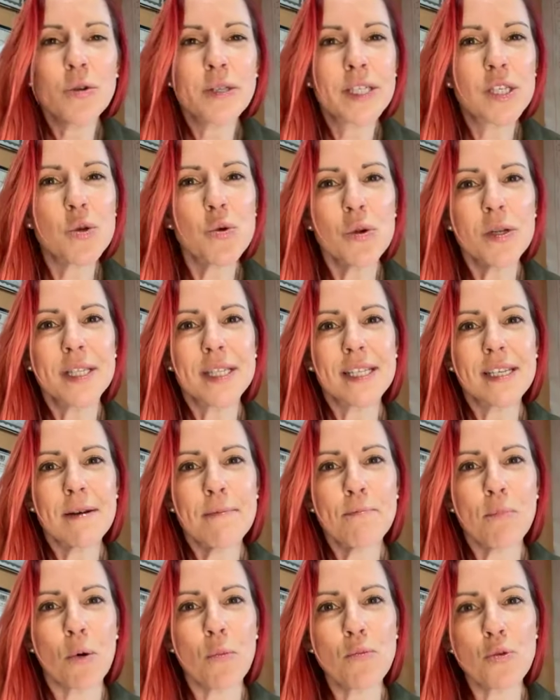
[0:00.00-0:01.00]
l'outil
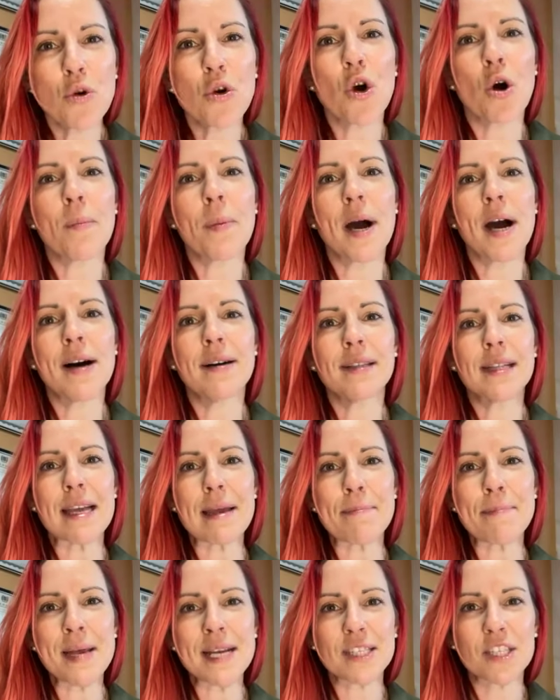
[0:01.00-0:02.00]
ultime pour mieux comprendre
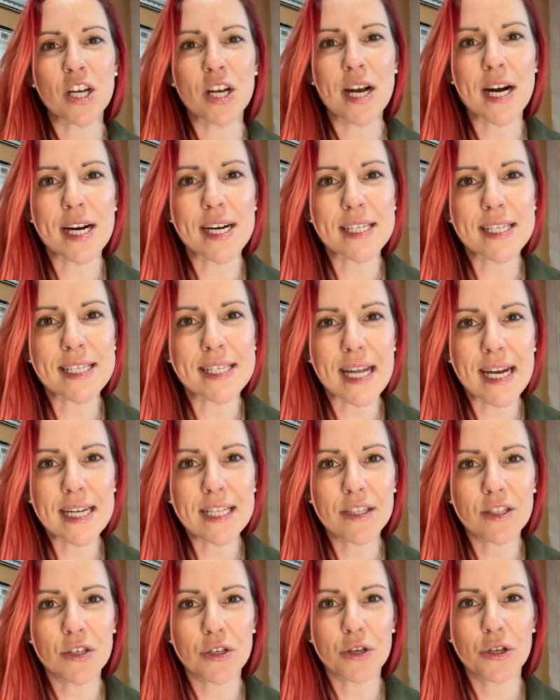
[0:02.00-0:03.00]
les pièces de
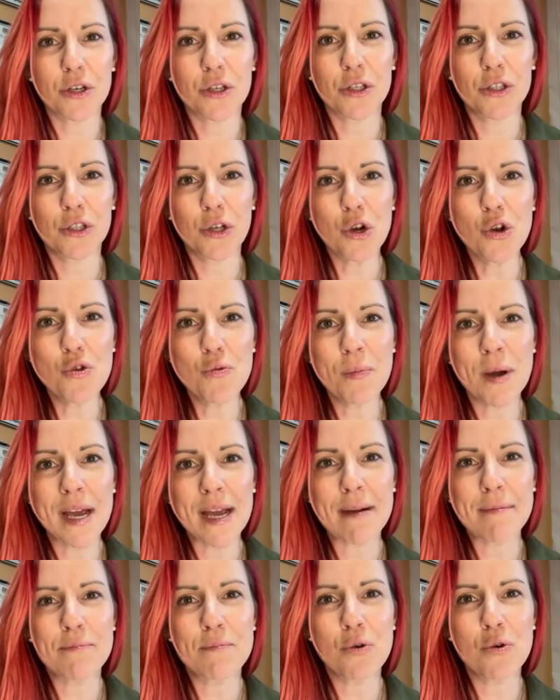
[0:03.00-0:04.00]
casse-tête de, de
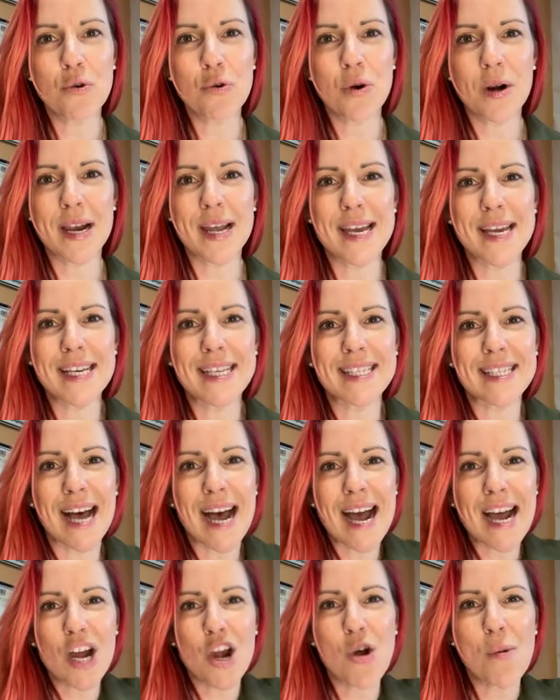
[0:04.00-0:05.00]
l'humain pour les
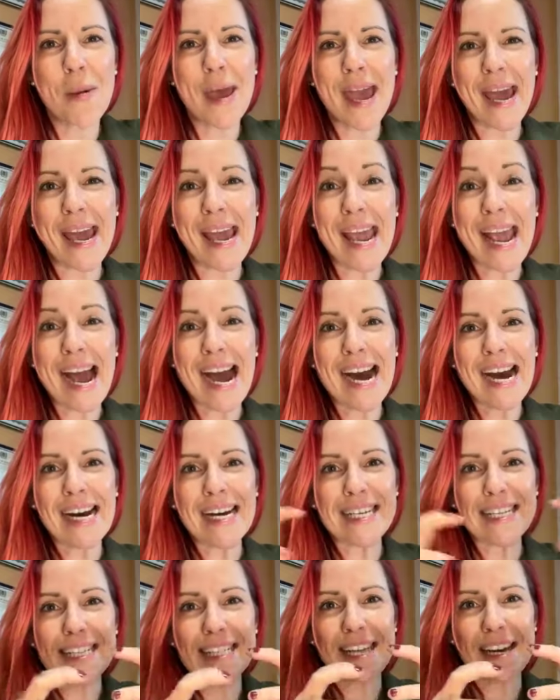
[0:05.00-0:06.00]
agglomérer
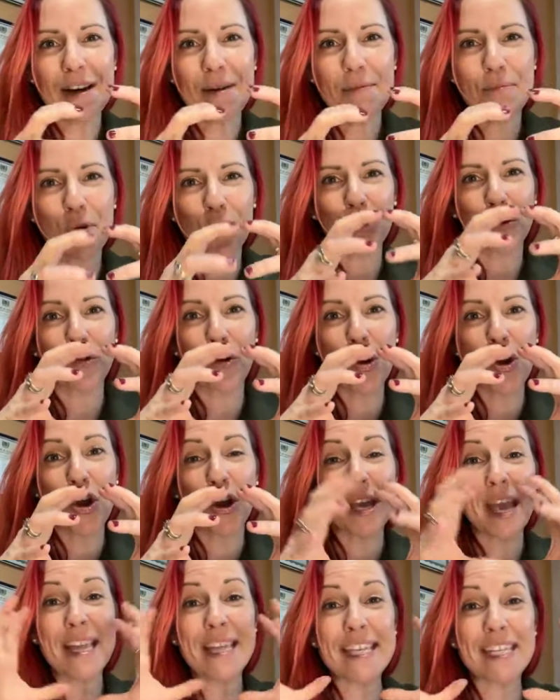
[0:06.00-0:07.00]
ensemble pour trouver un
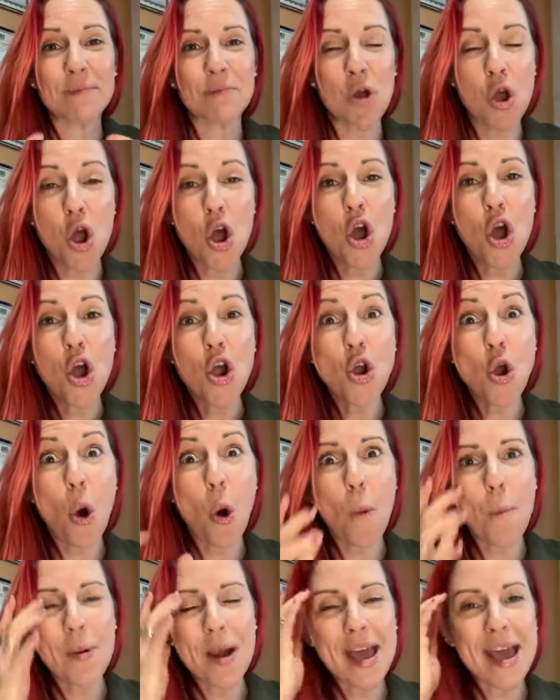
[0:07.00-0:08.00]
organisme
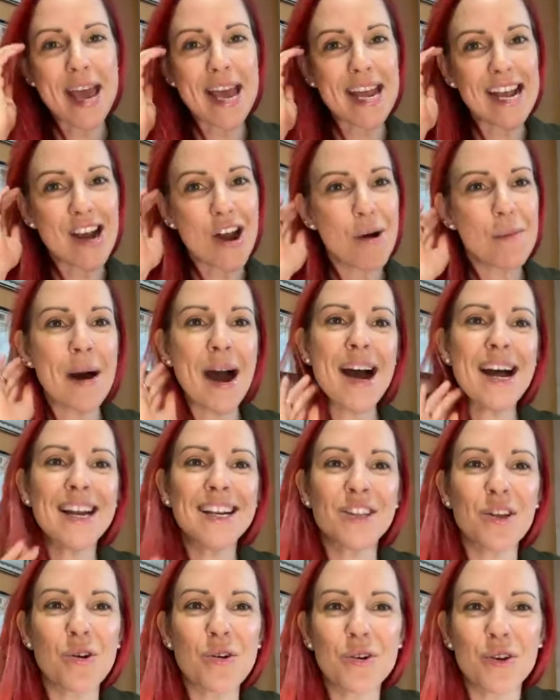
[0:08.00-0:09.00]
complet et
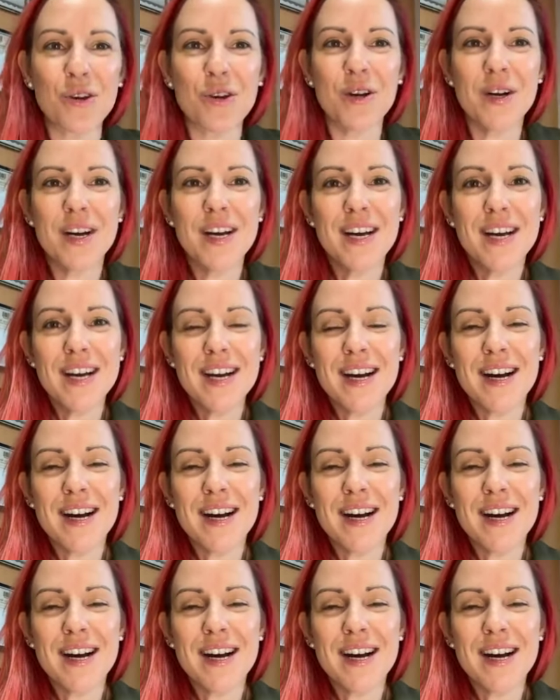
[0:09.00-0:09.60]
global. Donc, euh,